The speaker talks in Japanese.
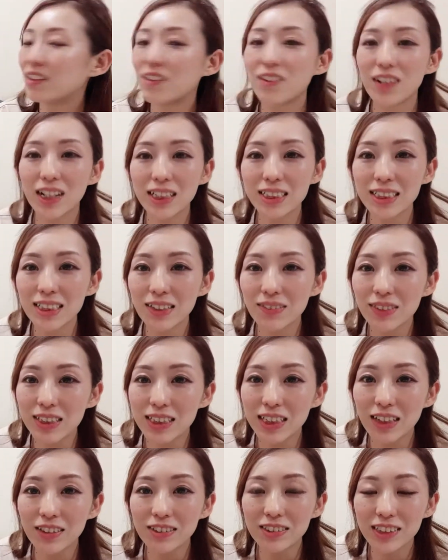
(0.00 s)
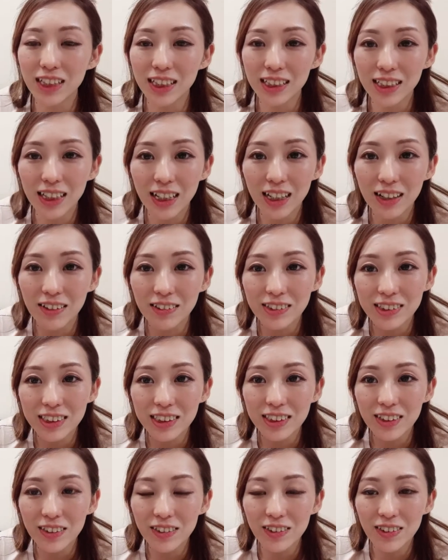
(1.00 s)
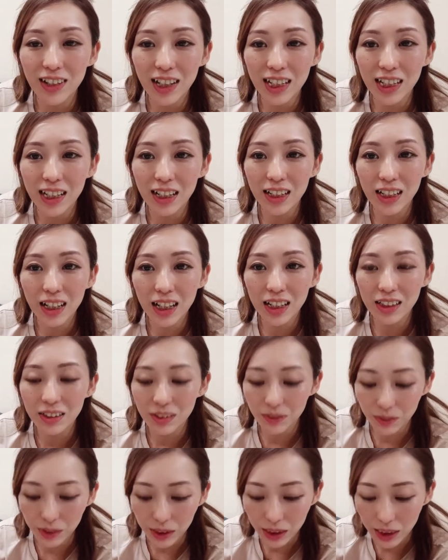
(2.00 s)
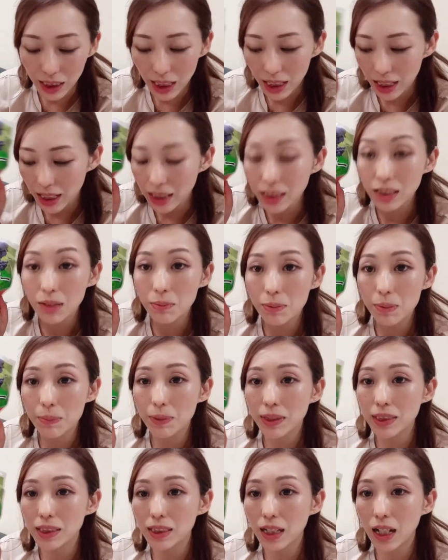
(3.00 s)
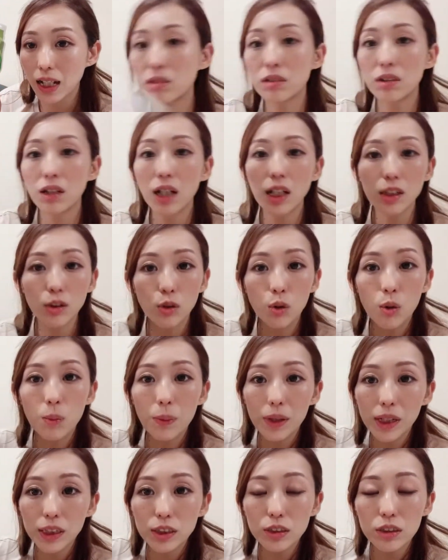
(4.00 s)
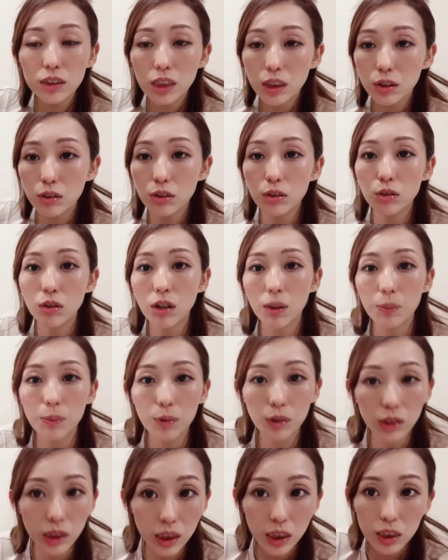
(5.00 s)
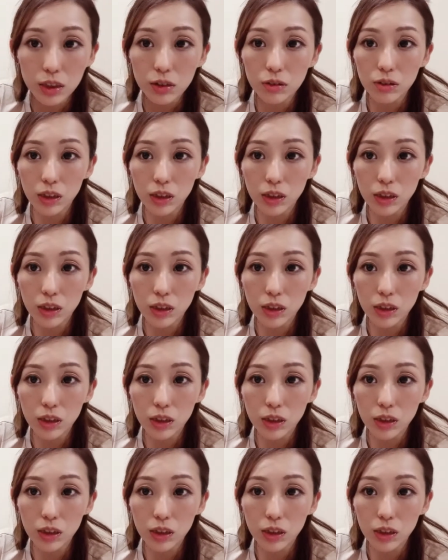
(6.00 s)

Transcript: お菓子食べちゃうんだったらこっちの方がいいかなと思って買ってみましたあと小腹空いた時とかもいいですよ